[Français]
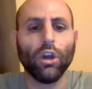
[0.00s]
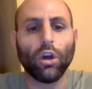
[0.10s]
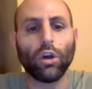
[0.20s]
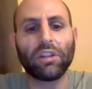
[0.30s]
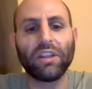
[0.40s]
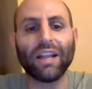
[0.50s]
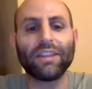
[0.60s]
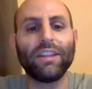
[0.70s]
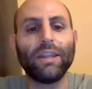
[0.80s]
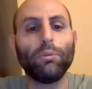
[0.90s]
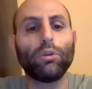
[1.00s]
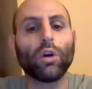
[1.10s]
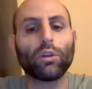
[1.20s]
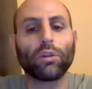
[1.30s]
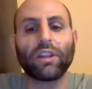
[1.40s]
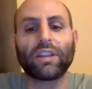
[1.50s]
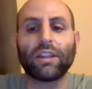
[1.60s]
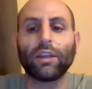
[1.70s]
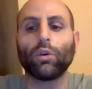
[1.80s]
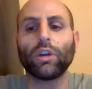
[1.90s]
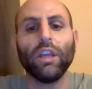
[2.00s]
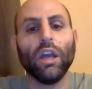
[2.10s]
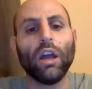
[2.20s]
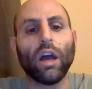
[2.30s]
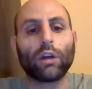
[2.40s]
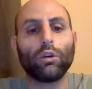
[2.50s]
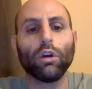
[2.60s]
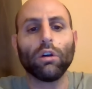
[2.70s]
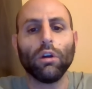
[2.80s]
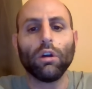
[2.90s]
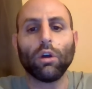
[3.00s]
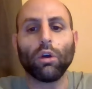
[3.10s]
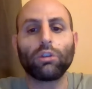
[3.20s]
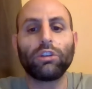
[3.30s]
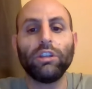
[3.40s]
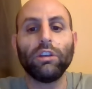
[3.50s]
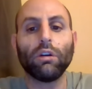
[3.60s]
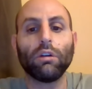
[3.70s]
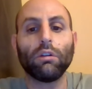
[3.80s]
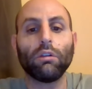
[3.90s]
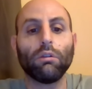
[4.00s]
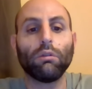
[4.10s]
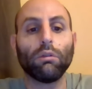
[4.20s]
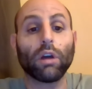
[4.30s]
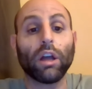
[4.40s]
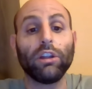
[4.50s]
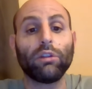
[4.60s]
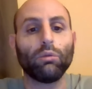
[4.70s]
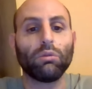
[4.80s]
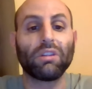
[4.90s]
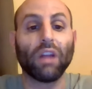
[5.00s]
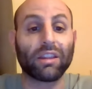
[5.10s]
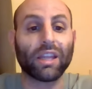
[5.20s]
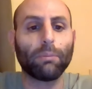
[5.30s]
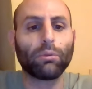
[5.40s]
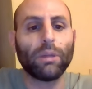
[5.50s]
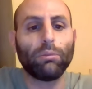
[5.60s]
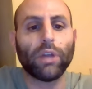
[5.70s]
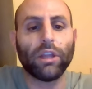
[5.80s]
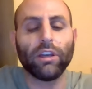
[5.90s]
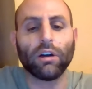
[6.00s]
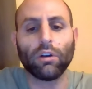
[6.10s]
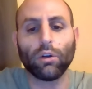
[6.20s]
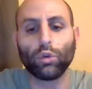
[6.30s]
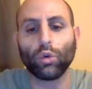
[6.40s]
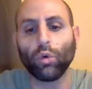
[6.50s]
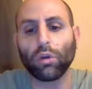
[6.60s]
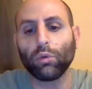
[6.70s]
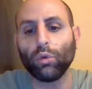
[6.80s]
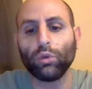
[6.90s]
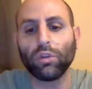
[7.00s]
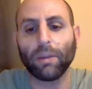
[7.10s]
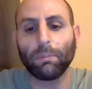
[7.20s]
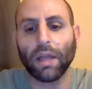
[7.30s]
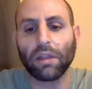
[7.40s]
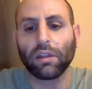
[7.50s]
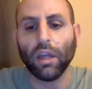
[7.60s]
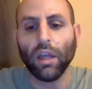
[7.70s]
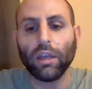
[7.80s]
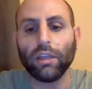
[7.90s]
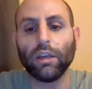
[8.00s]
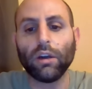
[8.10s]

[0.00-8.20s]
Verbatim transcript: euh, c'est l'un des débutants hein, dans cette catégorie. Hagler euh, qui réalise un très bon début d'année. Hein, deux courses, une deuxième place et,